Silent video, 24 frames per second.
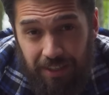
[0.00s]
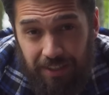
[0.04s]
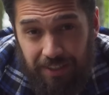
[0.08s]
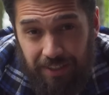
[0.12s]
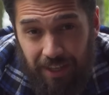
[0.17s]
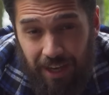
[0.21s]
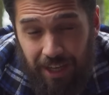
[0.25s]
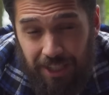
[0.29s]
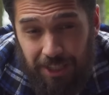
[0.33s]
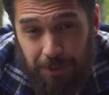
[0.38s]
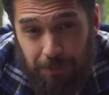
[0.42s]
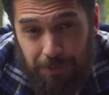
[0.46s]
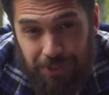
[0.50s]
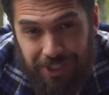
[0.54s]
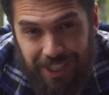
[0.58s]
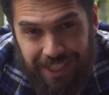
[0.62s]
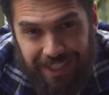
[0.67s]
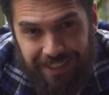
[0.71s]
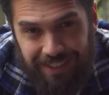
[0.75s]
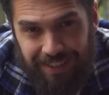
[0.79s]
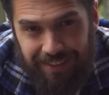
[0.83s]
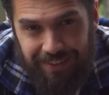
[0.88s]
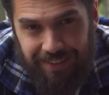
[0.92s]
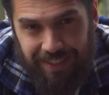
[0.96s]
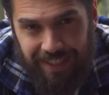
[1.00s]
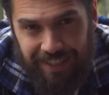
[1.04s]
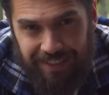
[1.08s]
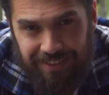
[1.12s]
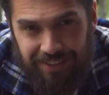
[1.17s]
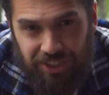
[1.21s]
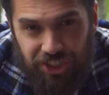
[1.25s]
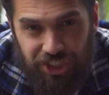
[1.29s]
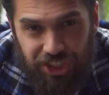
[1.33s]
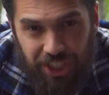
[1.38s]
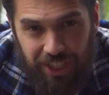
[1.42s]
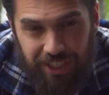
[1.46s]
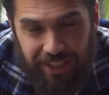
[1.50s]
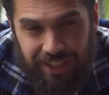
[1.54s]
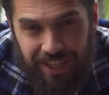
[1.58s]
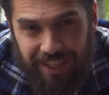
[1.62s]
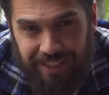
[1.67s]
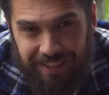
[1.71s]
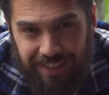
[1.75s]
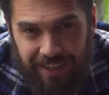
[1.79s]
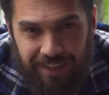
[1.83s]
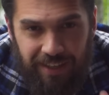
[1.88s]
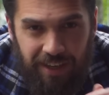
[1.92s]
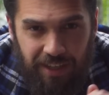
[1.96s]
yağlı bir şekilde direkt dışarıya
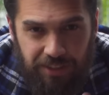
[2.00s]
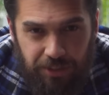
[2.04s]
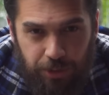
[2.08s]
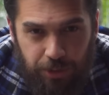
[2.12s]
yere